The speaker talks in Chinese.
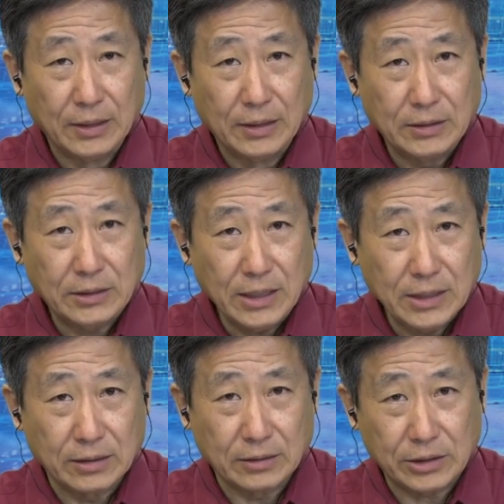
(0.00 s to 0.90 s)
这
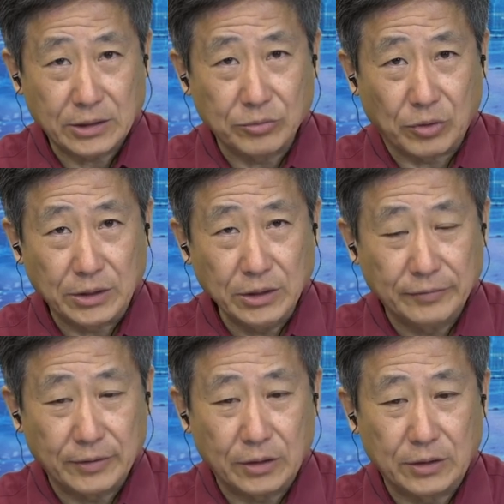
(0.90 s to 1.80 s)
个试管婴
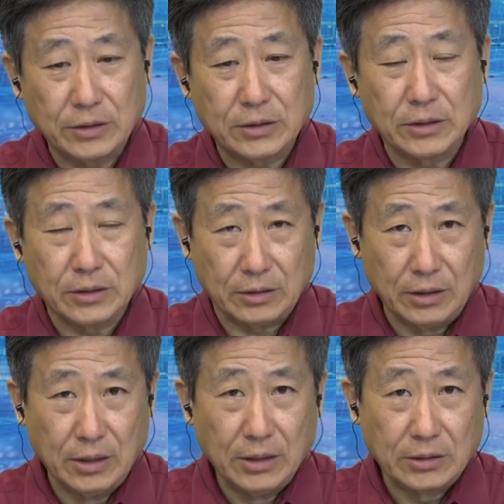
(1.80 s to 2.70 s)
儿的
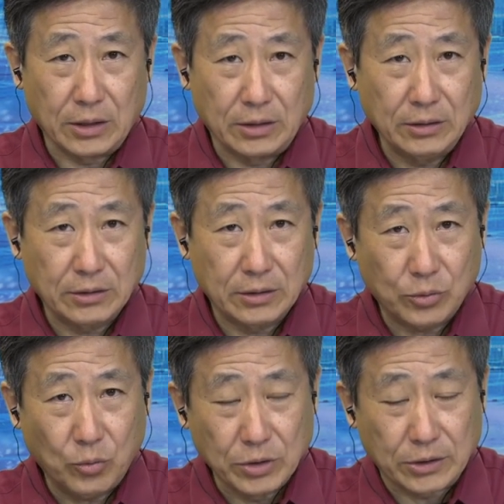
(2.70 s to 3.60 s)
整个的
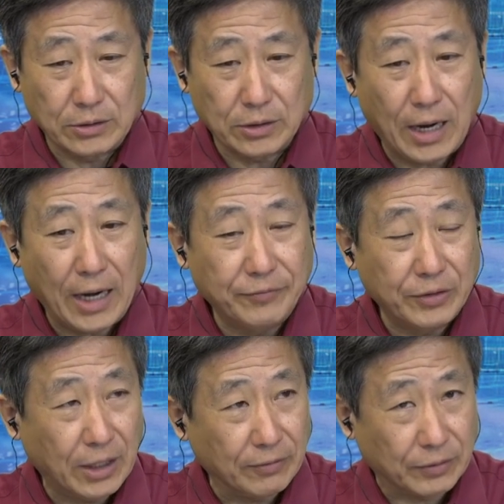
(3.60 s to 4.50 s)
过程叫
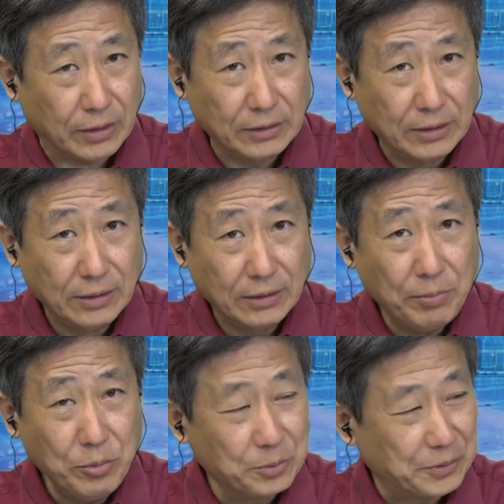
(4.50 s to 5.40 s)
IVF 啊，它
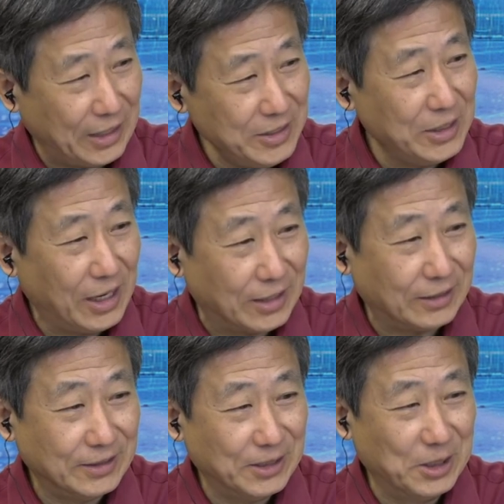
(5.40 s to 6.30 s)
不便宜啊。
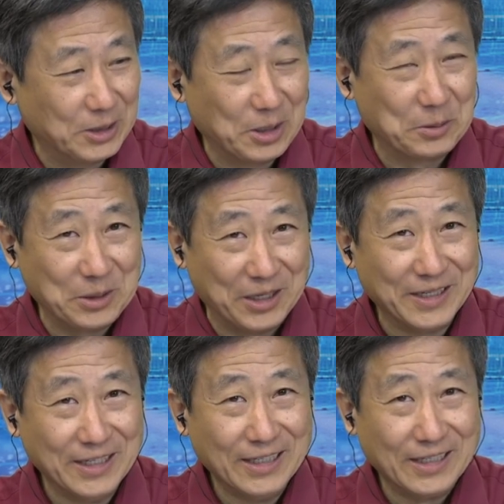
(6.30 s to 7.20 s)
啊，对不对？
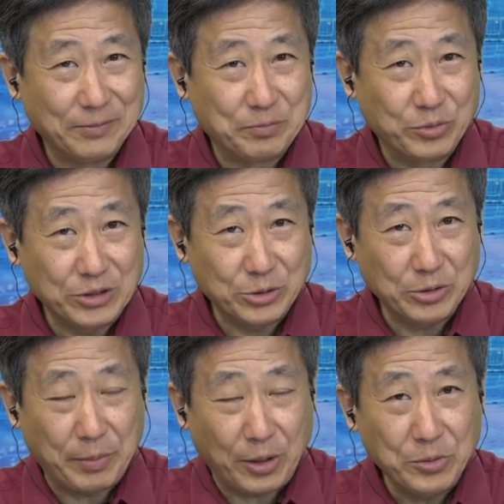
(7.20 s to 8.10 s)
呃，不是说
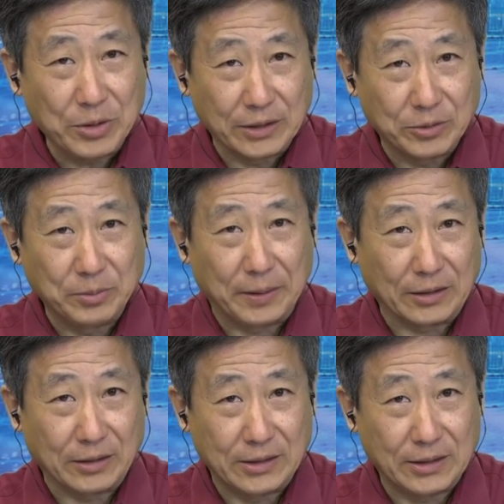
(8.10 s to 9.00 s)
保管那五百到
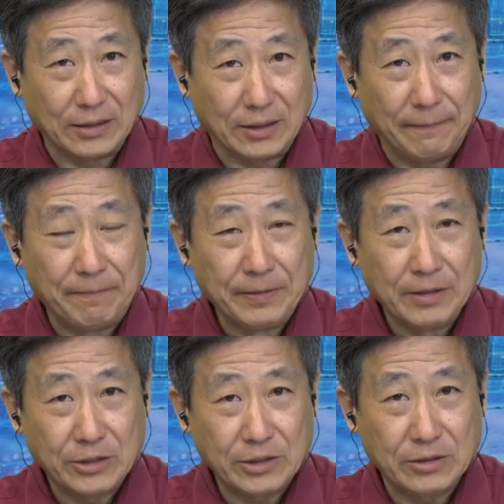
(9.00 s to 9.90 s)
一千呢，
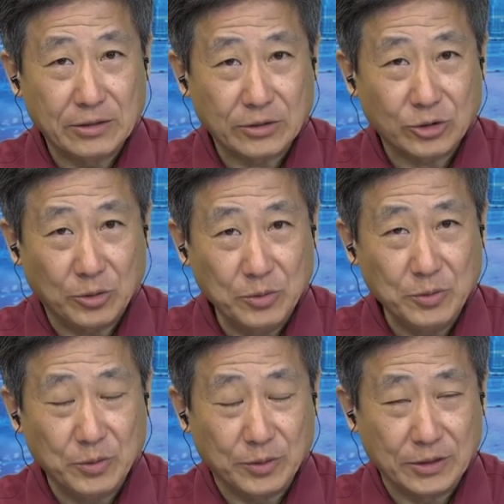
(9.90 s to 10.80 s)
是从
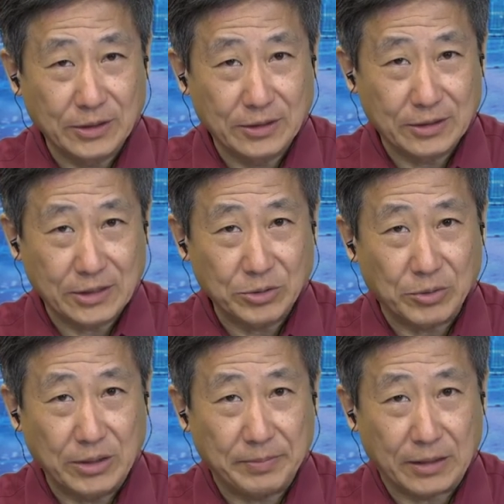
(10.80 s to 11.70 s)
我这个试管
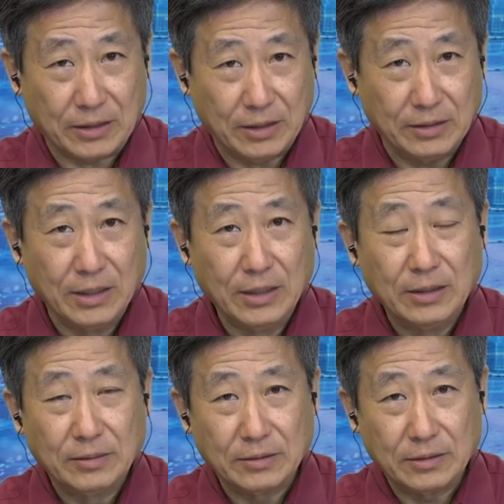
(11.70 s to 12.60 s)
里把它
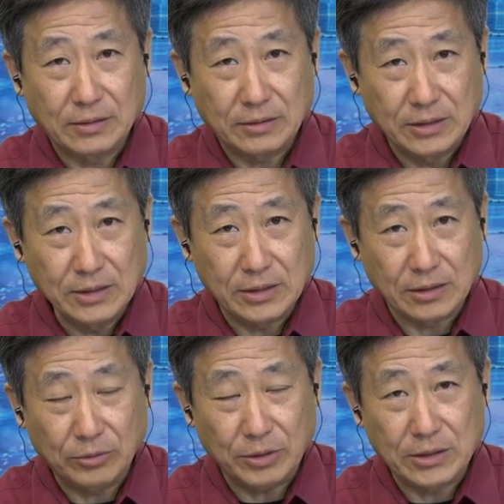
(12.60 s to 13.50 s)
精子和
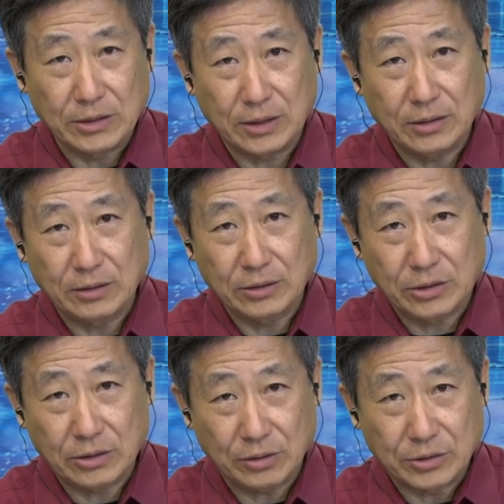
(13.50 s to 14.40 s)
卵子结合
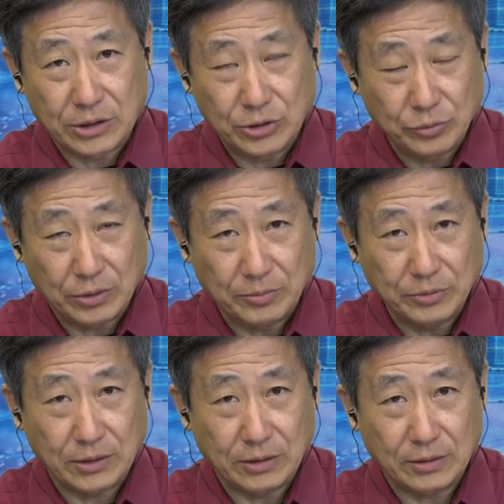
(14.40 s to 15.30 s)
到植入到母
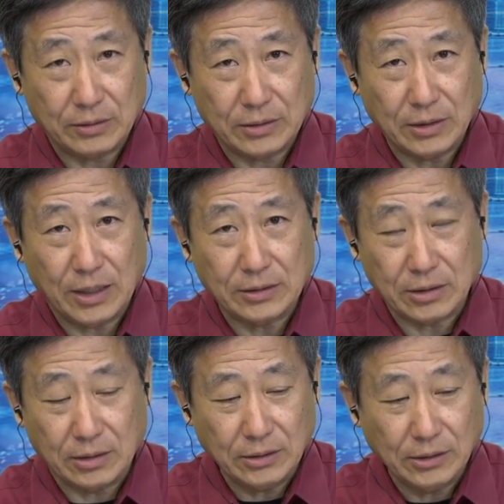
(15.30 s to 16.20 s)
体，那它生孩子整
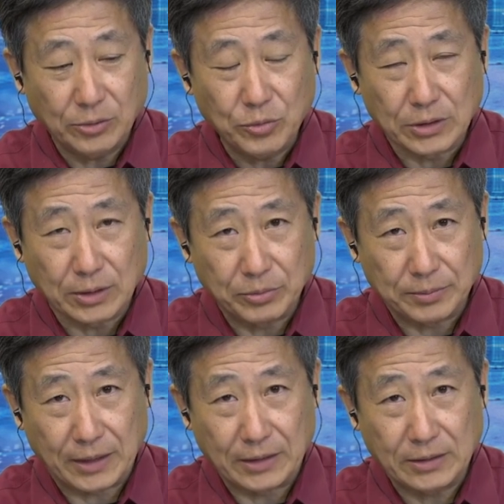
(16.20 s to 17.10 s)
个这个过程不
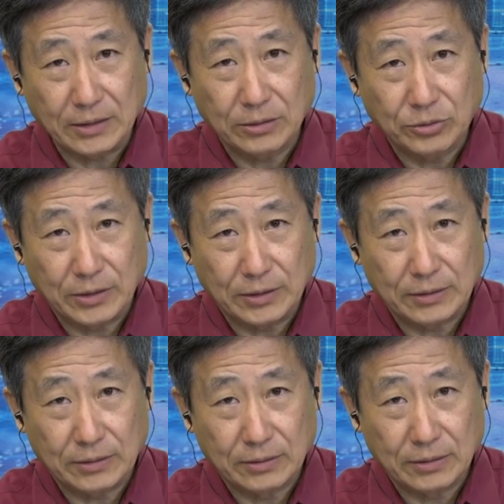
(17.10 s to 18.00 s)
便宜，这个对
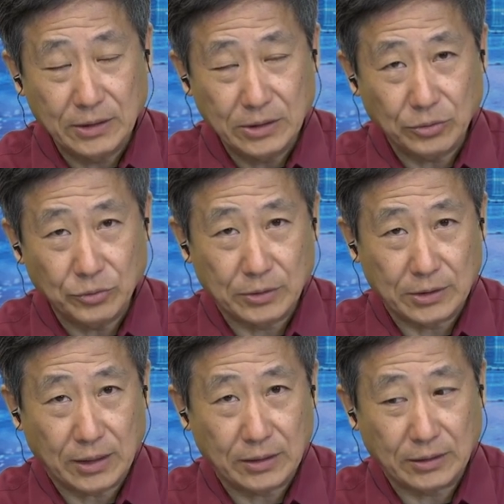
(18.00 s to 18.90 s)
低收入的
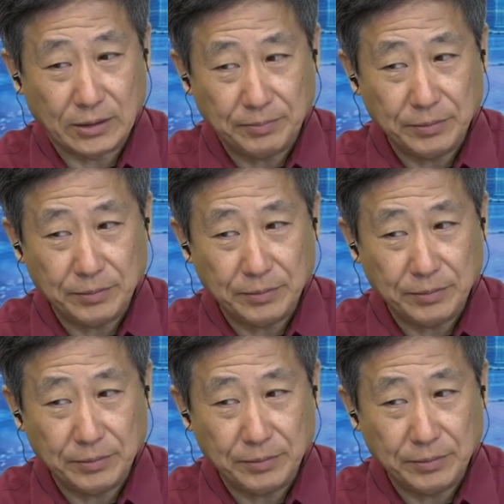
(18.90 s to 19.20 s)
家庭也是不小